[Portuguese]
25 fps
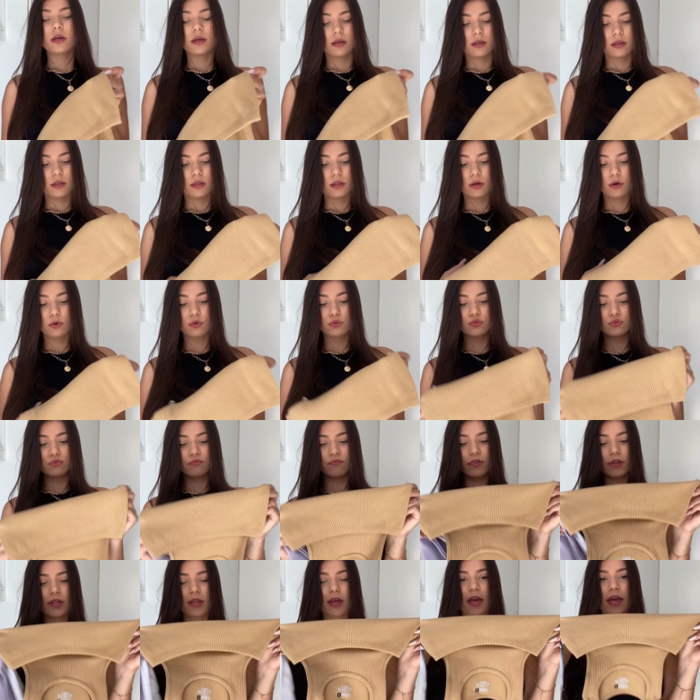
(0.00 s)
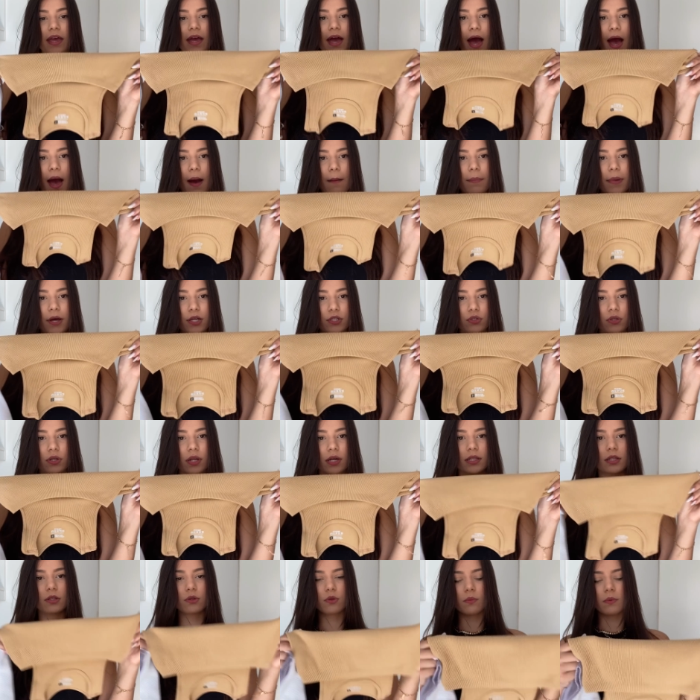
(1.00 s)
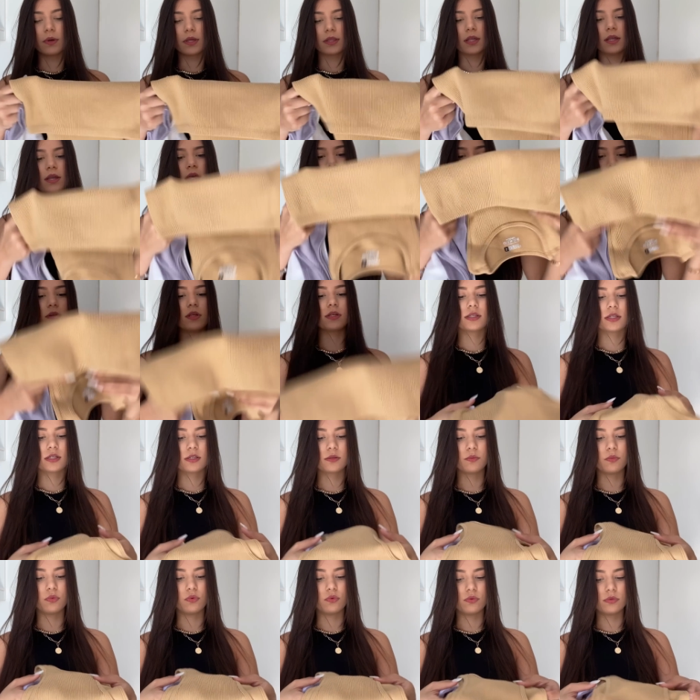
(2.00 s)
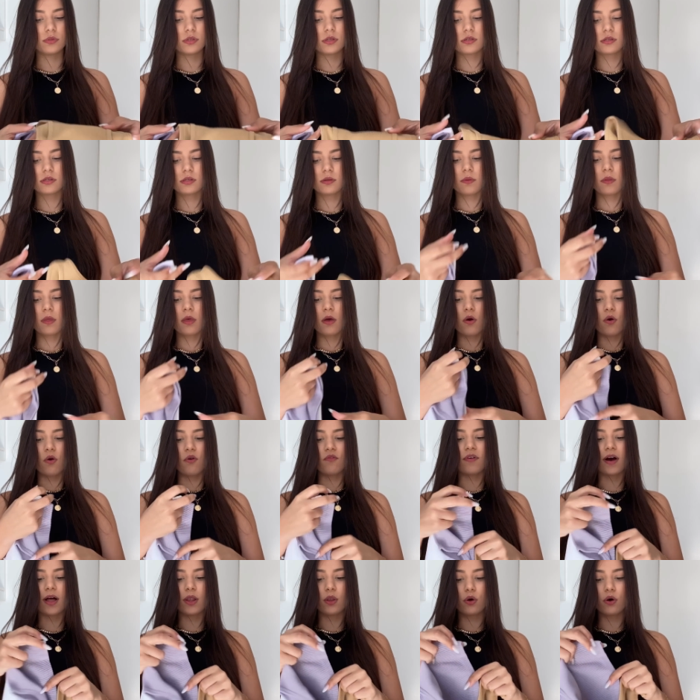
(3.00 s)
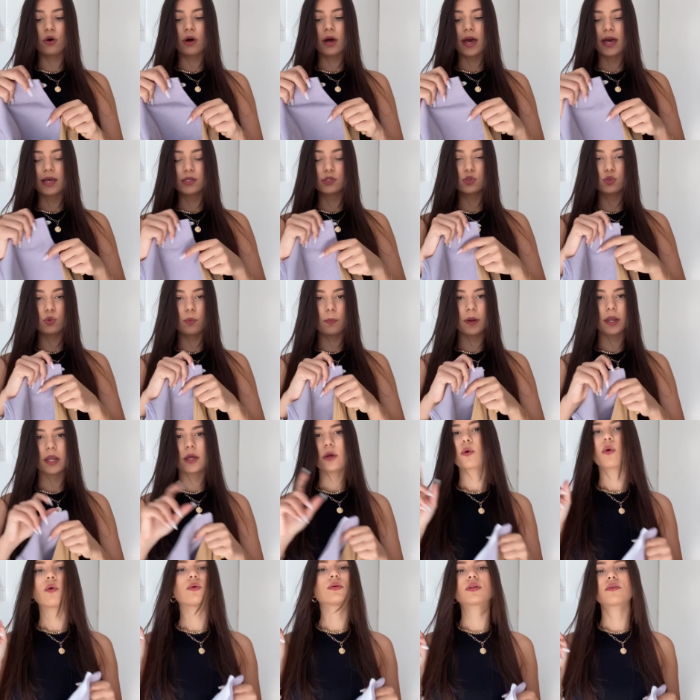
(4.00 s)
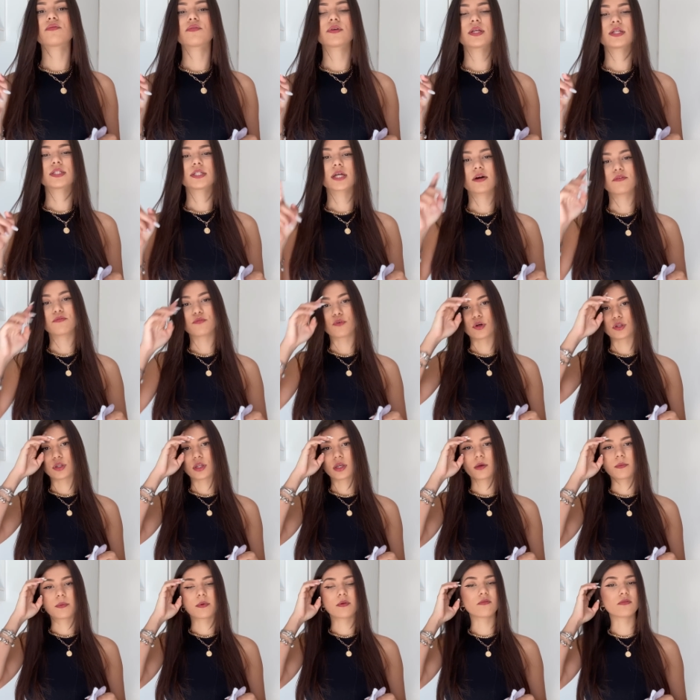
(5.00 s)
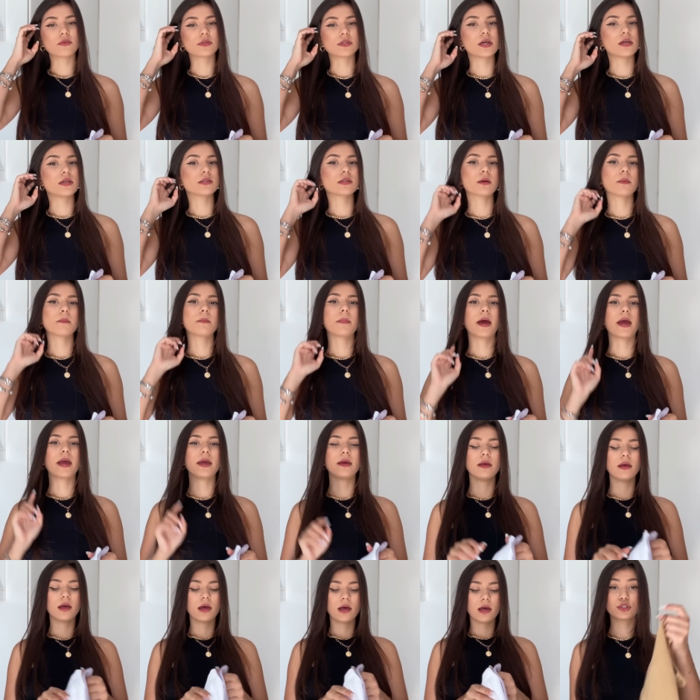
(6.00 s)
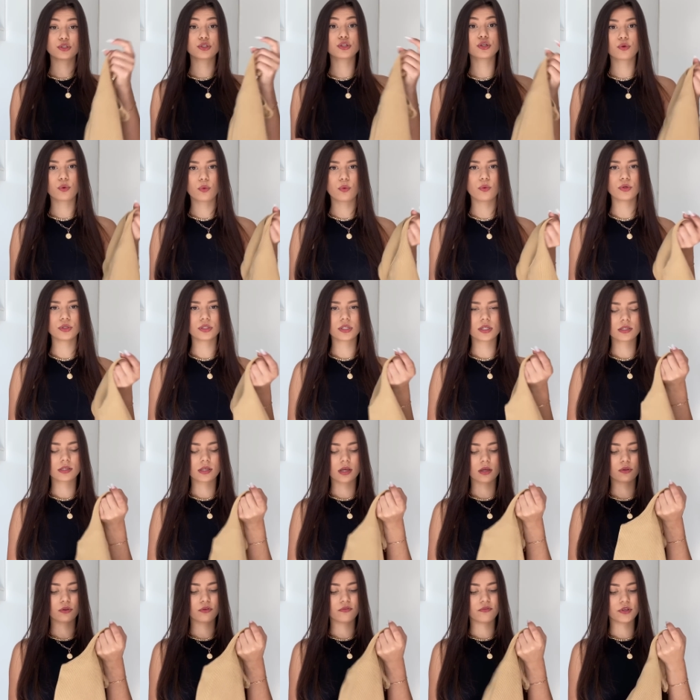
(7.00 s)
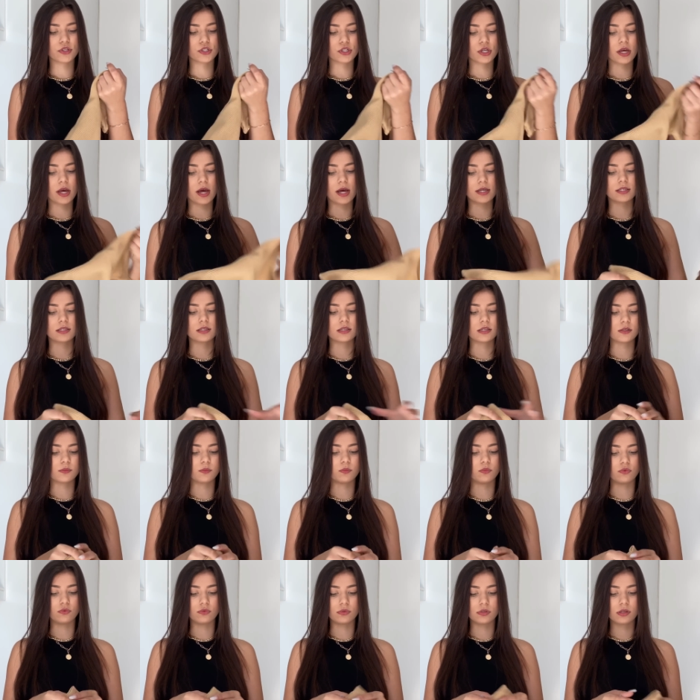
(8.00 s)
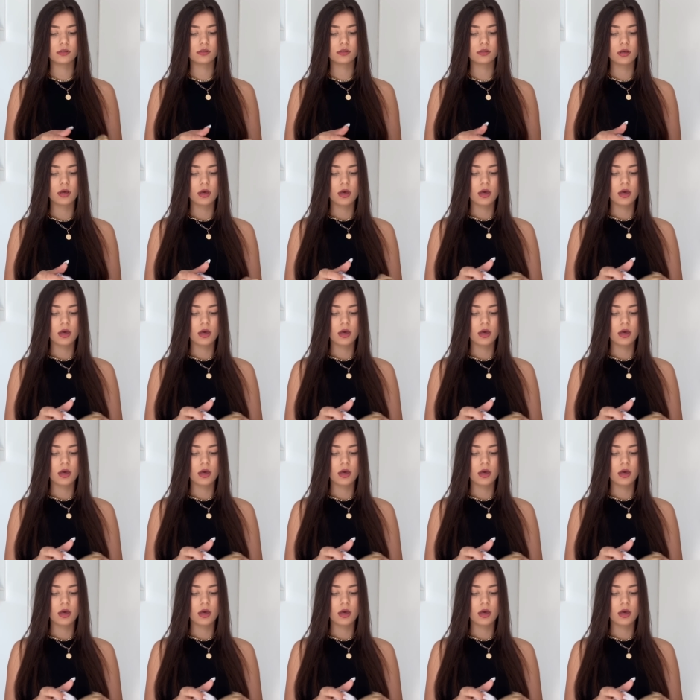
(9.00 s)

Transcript: E eu fiquei apaixonada no material dessas blusas. O valor é super em conta, eu vou deixar a foto aqui pra vocês também. Acho que custa 120 reais essas blusas.